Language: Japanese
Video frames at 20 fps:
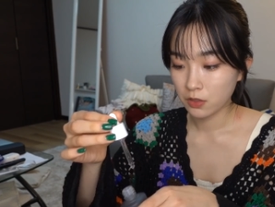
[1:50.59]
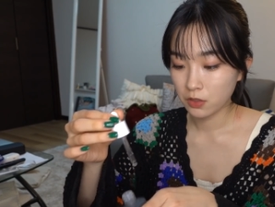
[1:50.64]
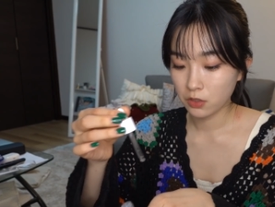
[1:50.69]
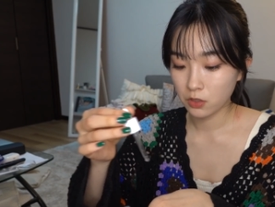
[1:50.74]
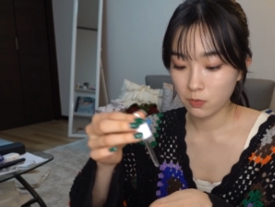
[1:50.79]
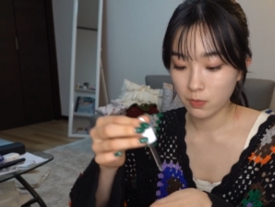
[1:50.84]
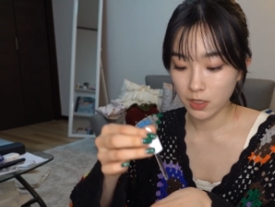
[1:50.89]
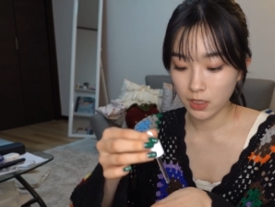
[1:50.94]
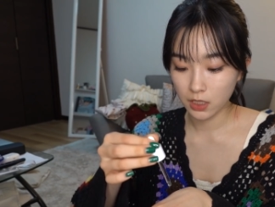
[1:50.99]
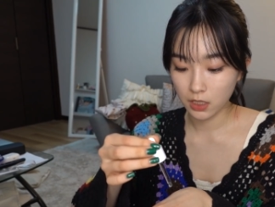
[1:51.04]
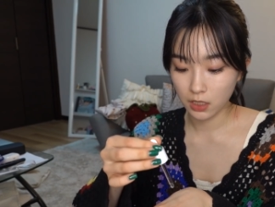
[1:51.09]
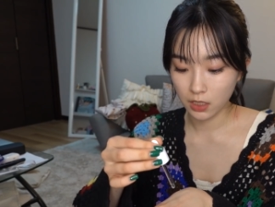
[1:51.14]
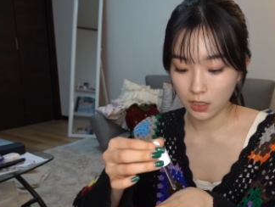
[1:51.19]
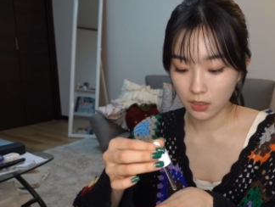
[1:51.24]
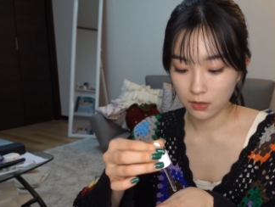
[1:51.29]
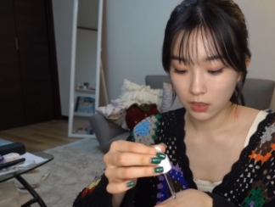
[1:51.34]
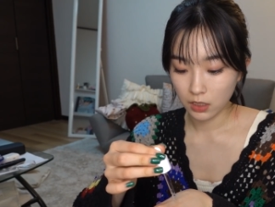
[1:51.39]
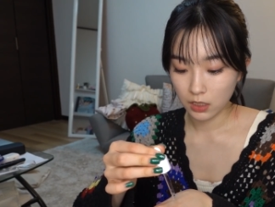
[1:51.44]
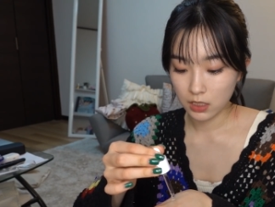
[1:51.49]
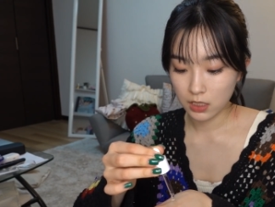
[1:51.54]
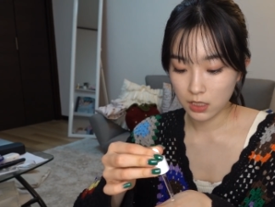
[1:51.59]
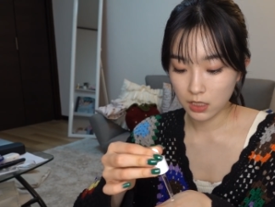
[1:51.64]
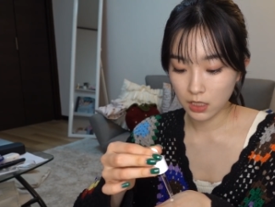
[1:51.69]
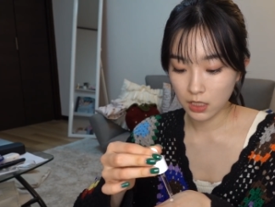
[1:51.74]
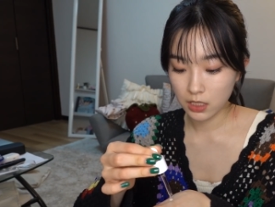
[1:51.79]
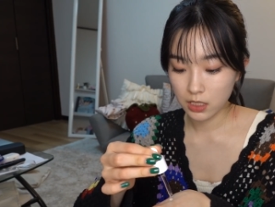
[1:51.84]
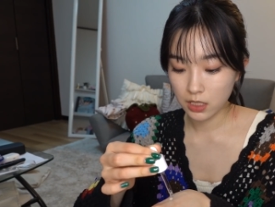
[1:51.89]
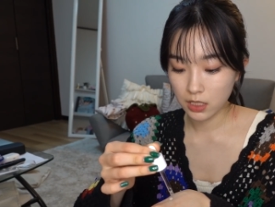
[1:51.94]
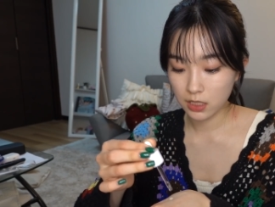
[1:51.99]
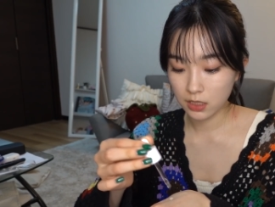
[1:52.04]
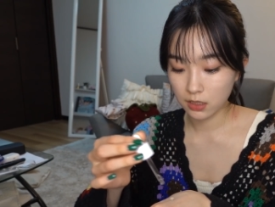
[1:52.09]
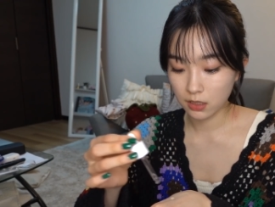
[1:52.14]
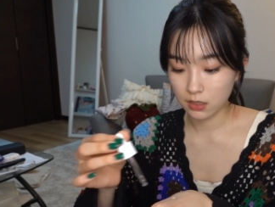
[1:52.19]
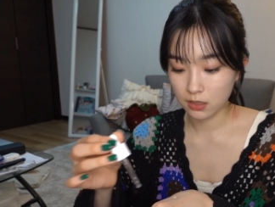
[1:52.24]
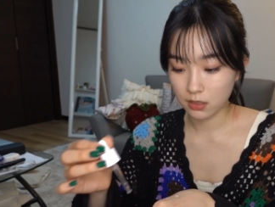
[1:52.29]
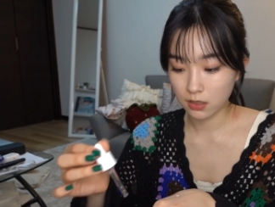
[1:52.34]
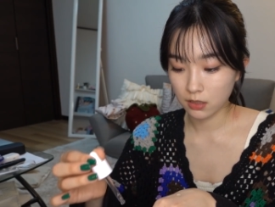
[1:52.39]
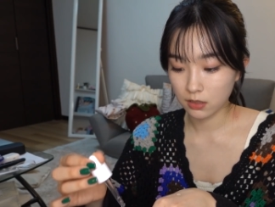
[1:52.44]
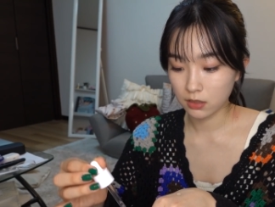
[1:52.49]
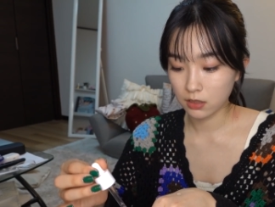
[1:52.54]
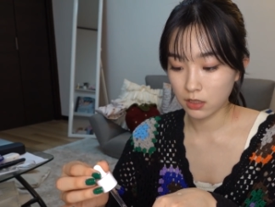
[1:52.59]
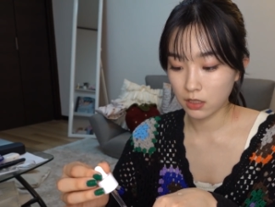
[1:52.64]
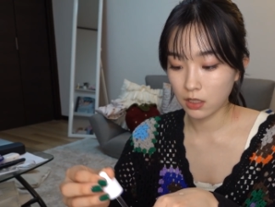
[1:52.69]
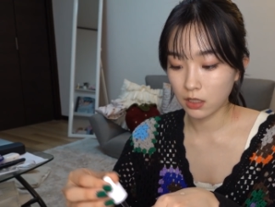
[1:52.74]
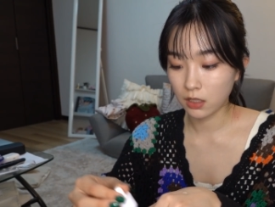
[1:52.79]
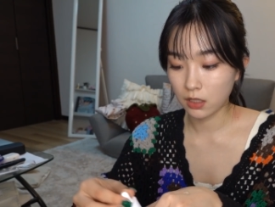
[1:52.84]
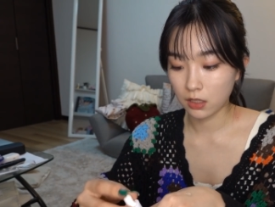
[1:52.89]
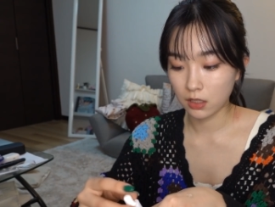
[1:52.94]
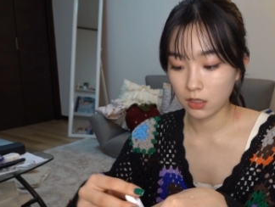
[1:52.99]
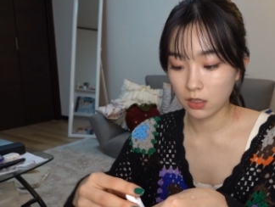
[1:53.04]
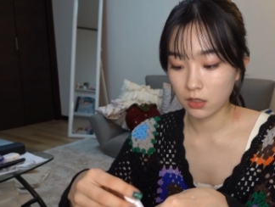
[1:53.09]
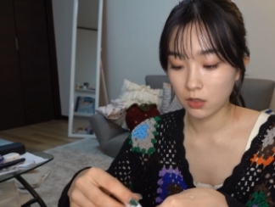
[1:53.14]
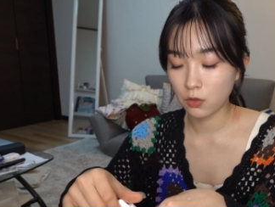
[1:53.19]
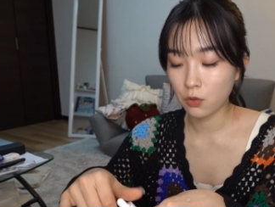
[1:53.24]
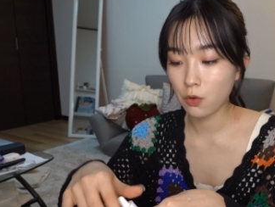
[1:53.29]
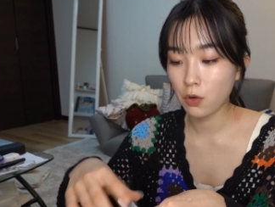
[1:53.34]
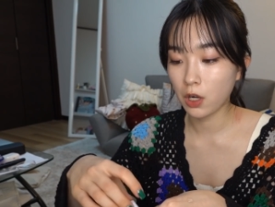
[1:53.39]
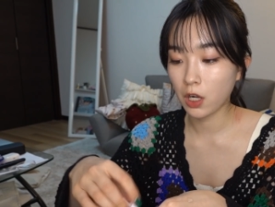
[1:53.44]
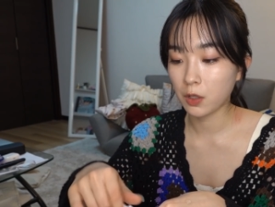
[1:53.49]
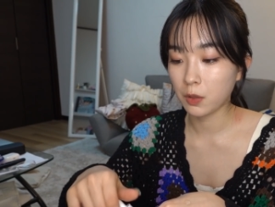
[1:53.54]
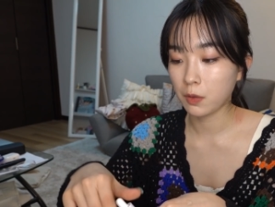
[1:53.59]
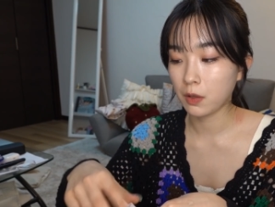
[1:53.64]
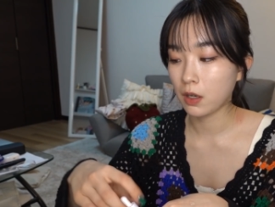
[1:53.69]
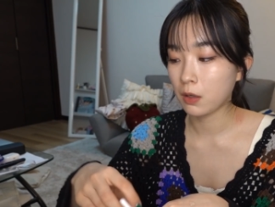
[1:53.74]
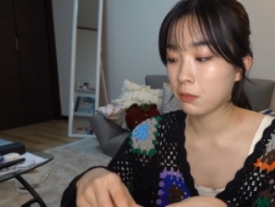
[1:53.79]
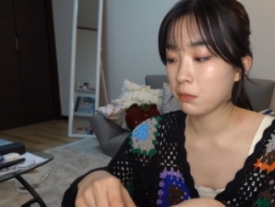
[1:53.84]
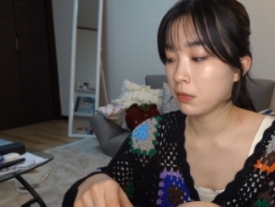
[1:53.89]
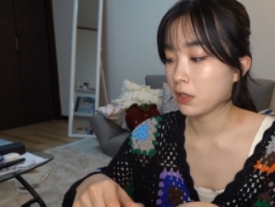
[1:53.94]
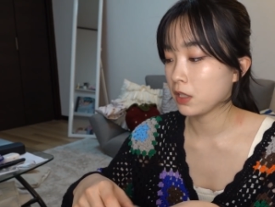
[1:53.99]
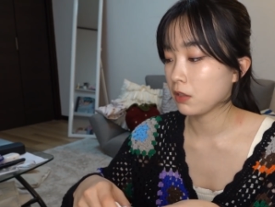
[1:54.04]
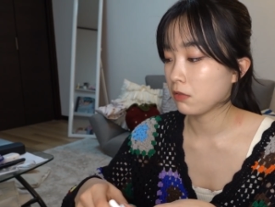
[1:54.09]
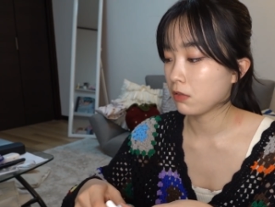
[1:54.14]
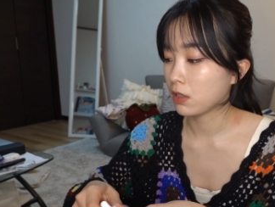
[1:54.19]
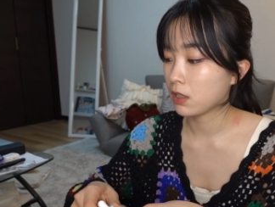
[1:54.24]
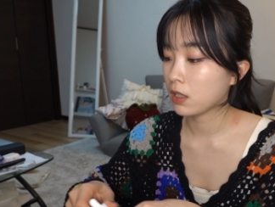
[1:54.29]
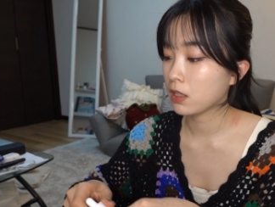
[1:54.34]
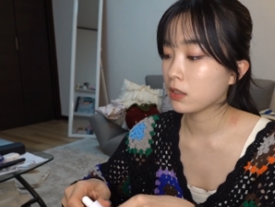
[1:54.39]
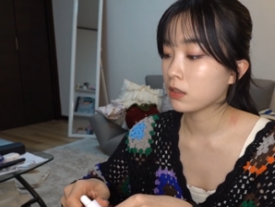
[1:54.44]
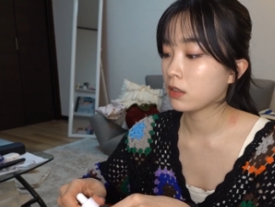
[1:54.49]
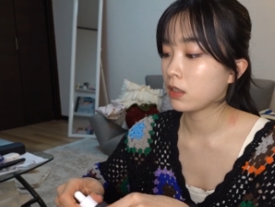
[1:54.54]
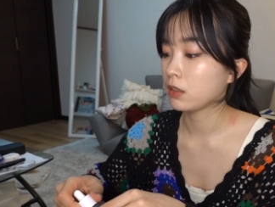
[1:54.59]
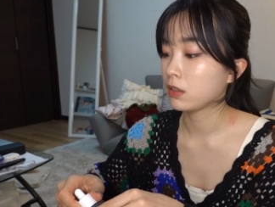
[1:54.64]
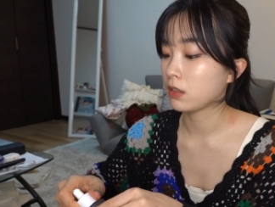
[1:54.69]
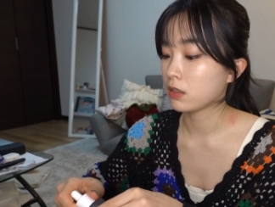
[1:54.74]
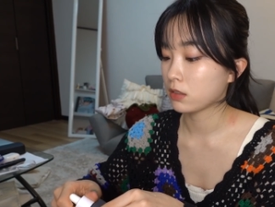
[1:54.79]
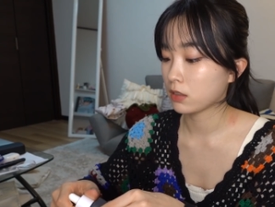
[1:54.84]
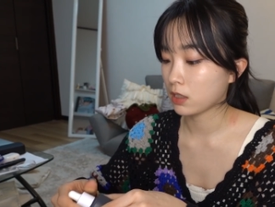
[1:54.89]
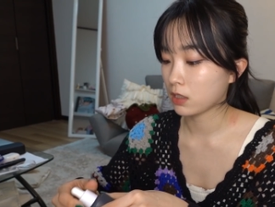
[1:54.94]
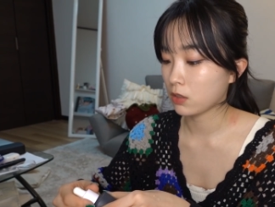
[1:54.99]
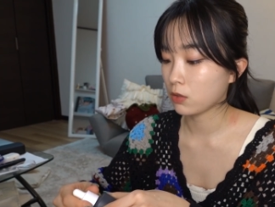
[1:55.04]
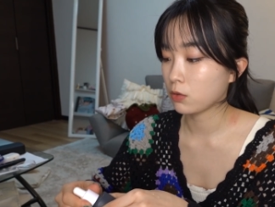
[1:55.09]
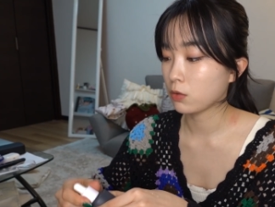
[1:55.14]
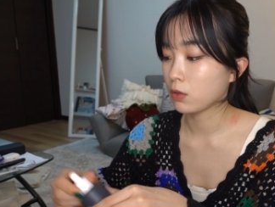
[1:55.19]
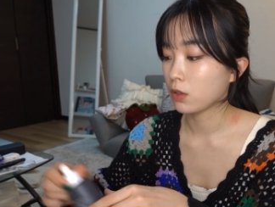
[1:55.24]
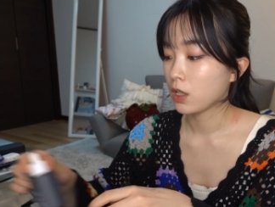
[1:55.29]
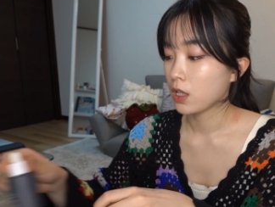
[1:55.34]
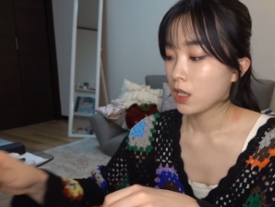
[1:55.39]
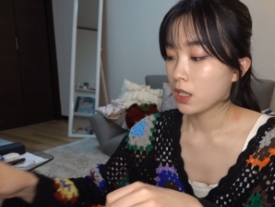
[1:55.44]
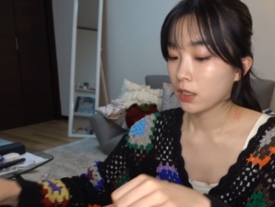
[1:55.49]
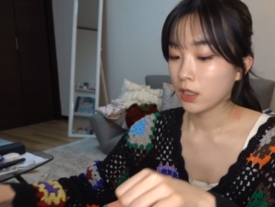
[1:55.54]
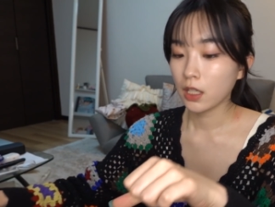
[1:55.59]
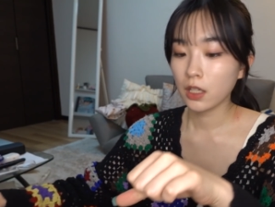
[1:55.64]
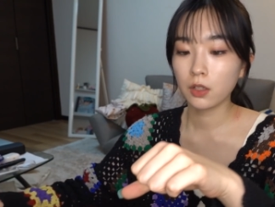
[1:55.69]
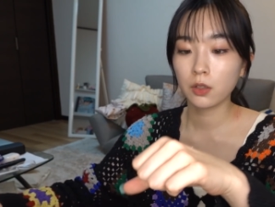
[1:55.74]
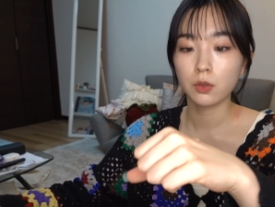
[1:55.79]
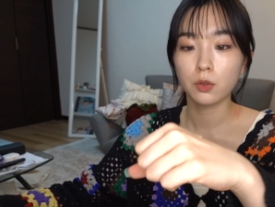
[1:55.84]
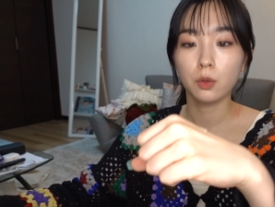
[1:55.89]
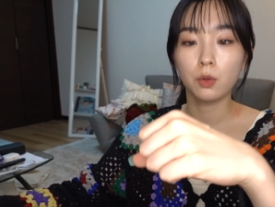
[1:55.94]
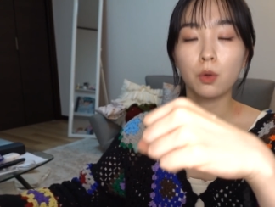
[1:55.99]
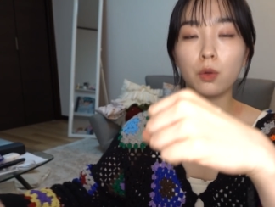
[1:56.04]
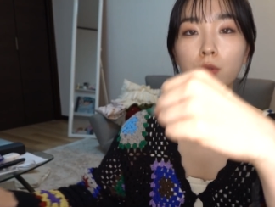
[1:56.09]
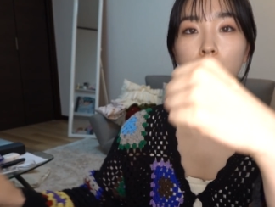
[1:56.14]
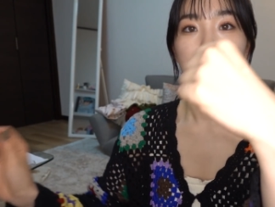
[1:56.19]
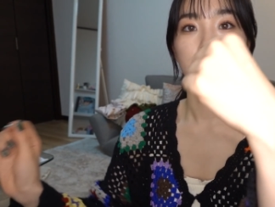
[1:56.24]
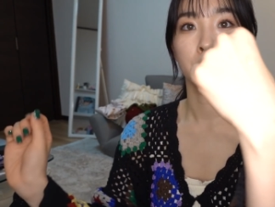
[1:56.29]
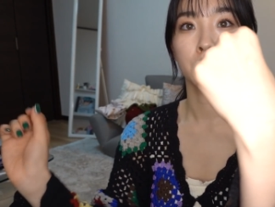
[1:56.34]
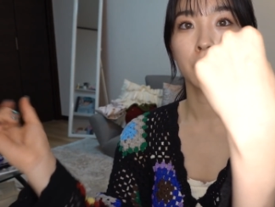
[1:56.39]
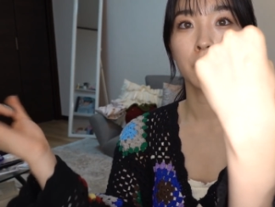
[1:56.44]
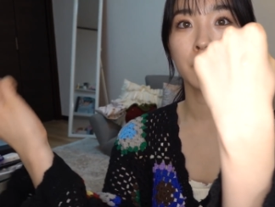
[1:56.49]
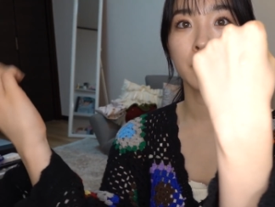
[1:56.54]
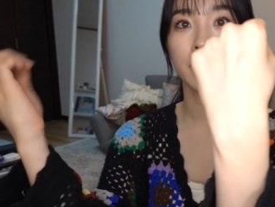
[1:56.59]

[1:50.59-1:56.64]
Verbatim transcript: ちょっとまだね、1日しか使ってないから効果をあんまりわかんないんですけど、結構とろ